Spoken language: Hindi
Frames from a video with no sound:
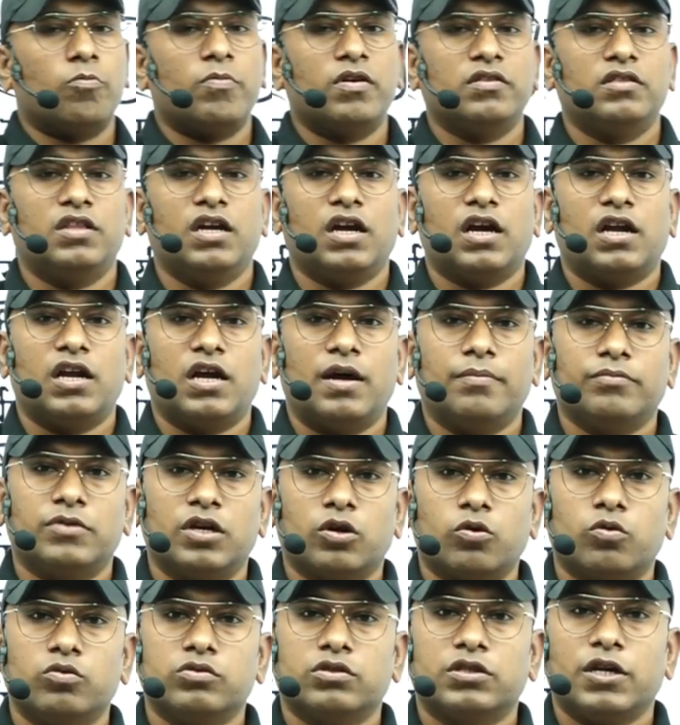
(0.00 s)
मंदिर का नाम था
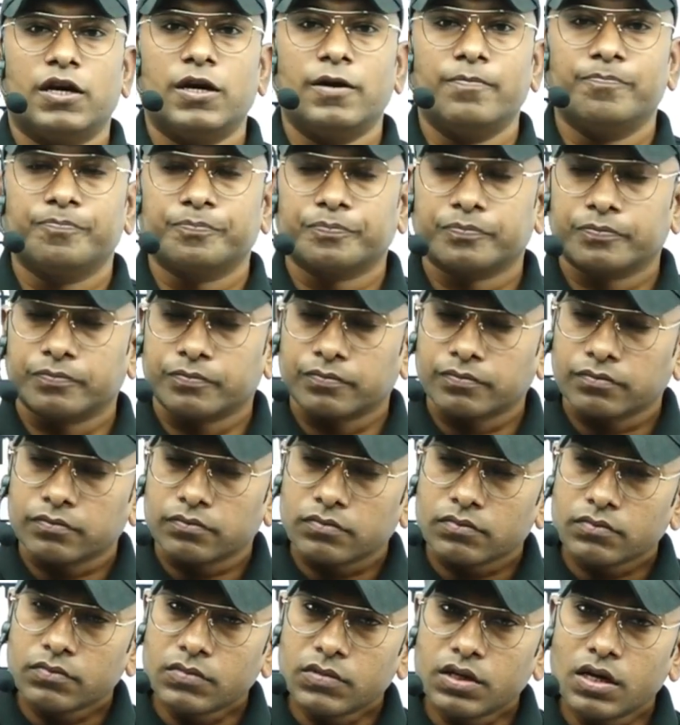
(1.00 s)
कौन सा
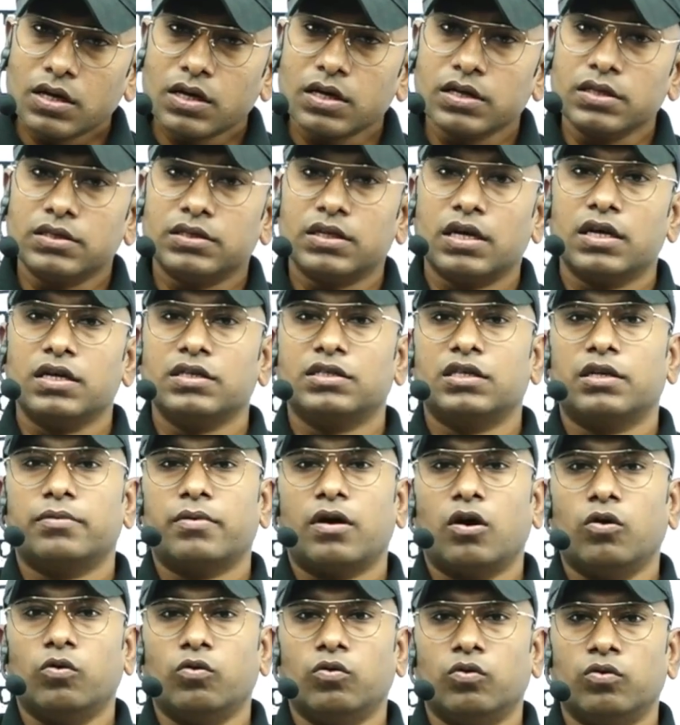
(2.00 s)

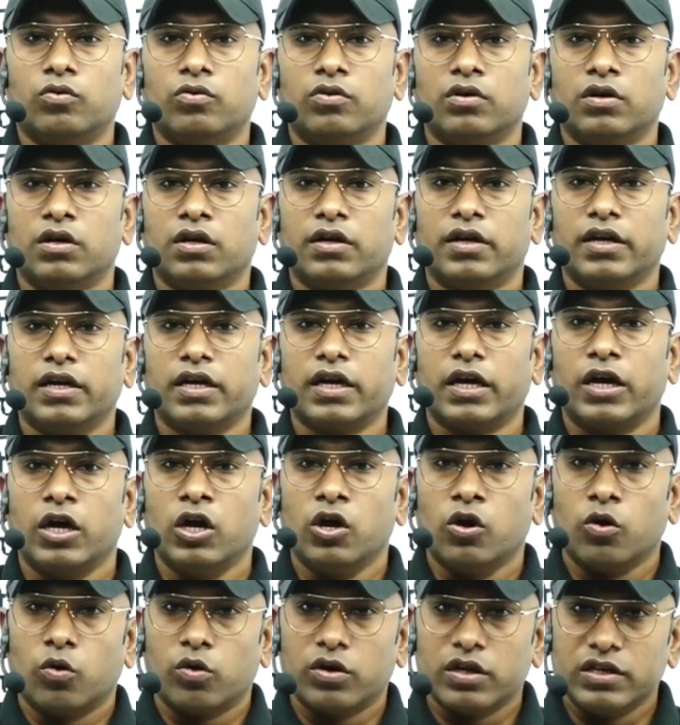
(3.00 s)
सहस्त्रबाहु ठीक है
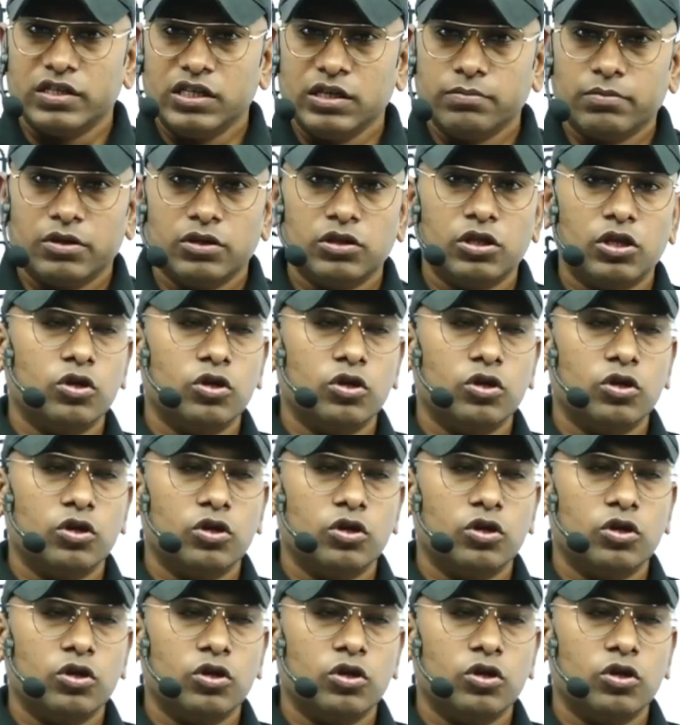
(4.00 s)
और इसी मंदिर